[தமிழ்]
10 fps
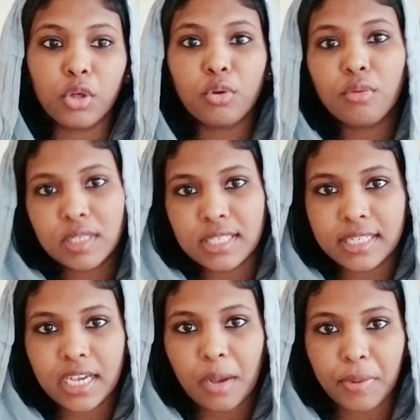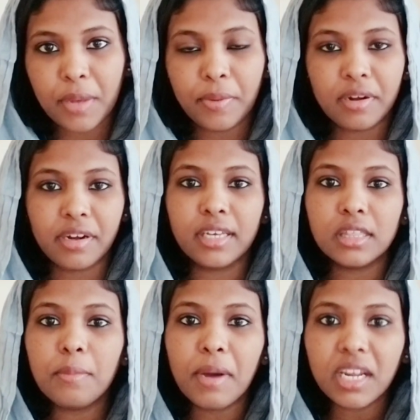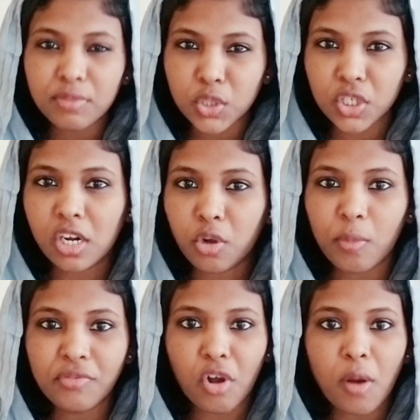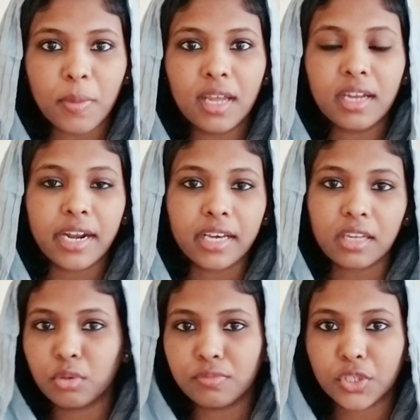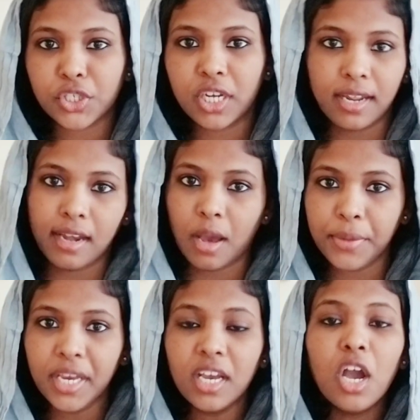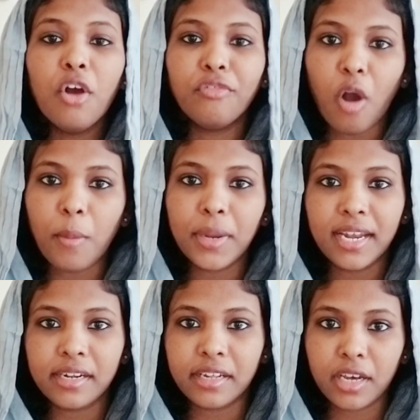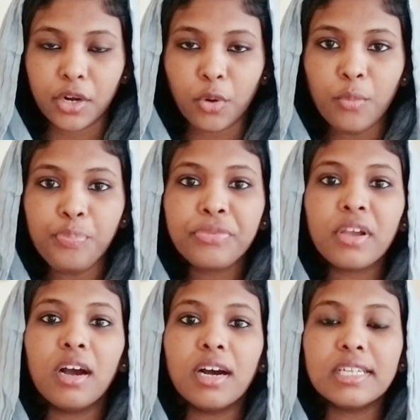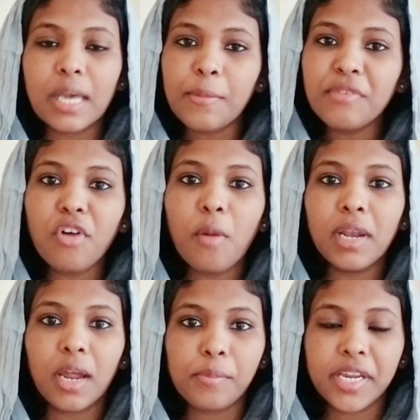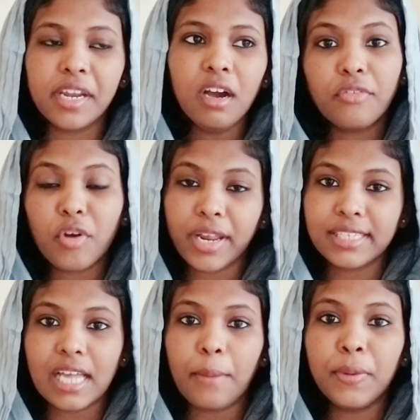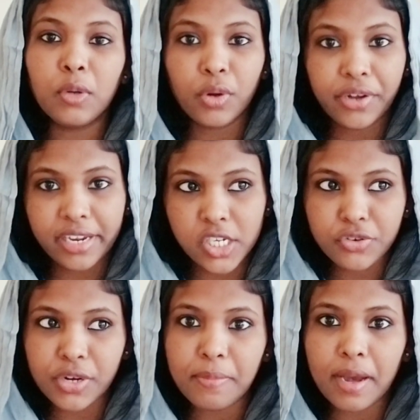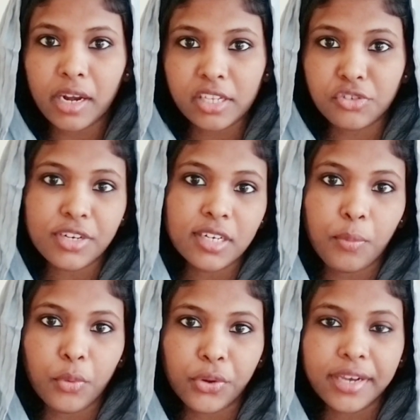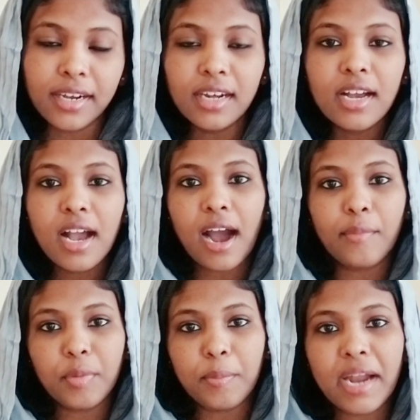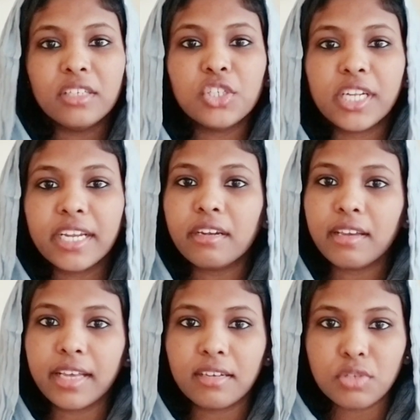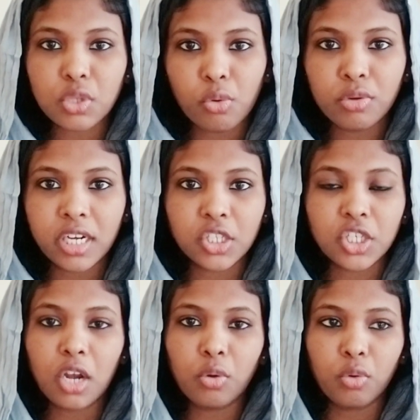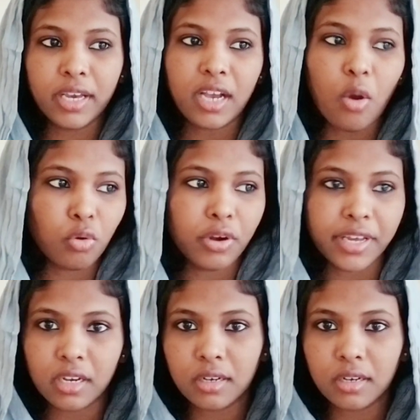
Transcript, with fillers: ஒரு யூனிவர்சிட்டிக்கு அப்ளை பண்ணுறீங்க இந்த மாதிரி விஷயங்கள் ரொம்ப ஃபார்மலாக நடக்கிற ஒரு விஷயங்கள் எல்லாமே ஃபார்மல் லெட்டராக இருக்கும் செமி ஃபார்மல் அப்படின்னா ஃபார் எக்ஸாம்பிள் ஒரு ரெஸ்டாரண்ட் ரெஸ்டாரண்ட்க்கு போகிறீங்க அந்த மேனேஜர் கிட்ட நீங்கள் ஏதாவது சொல்லணும்னு நினச்சாலோ லைக் அவங்களுடைய